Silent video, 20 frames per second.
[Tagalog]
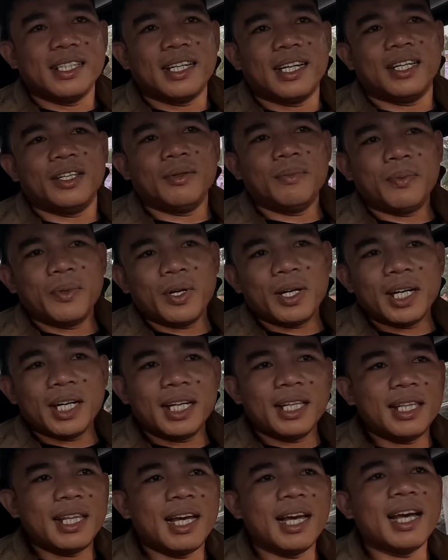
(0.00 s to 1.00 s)
uh, yun po ang
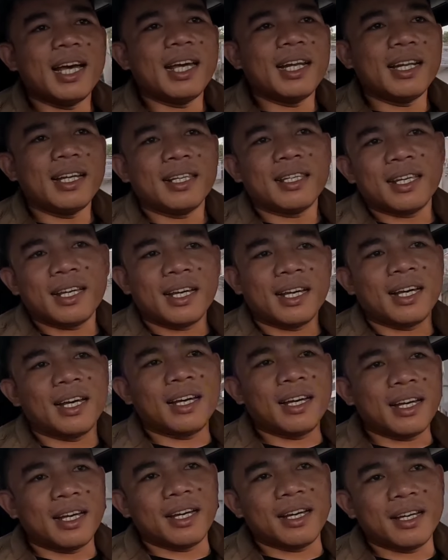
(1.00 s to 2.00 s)
kagandahan at
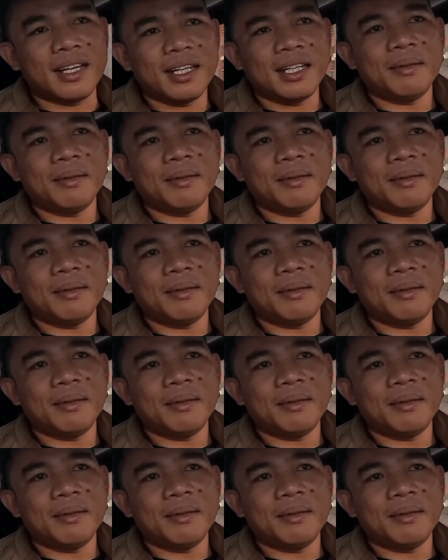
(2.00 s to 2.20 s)
uh,